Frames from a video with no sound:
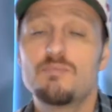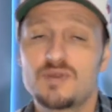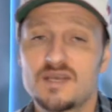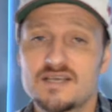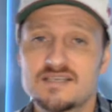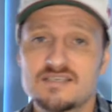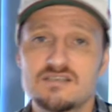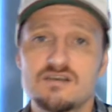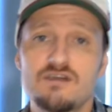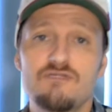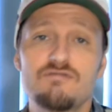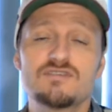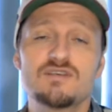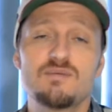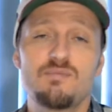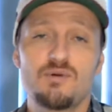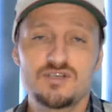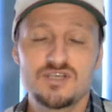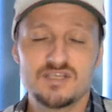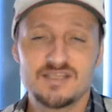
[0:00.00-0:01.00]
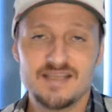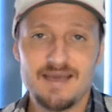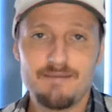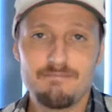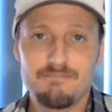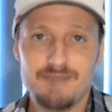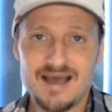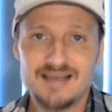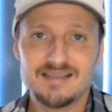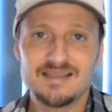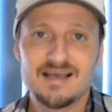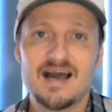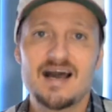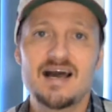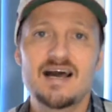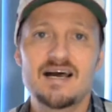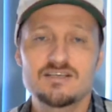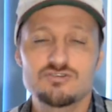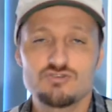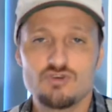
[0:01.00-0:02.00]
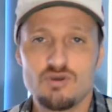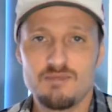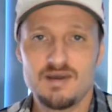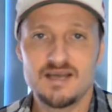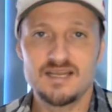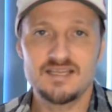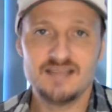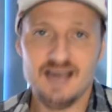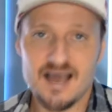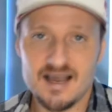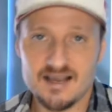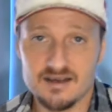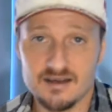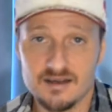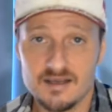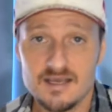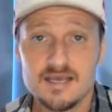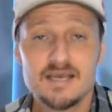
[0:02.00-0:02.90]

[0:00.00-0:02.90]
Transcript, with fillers: porque senão você pode até matar a sua maritaca.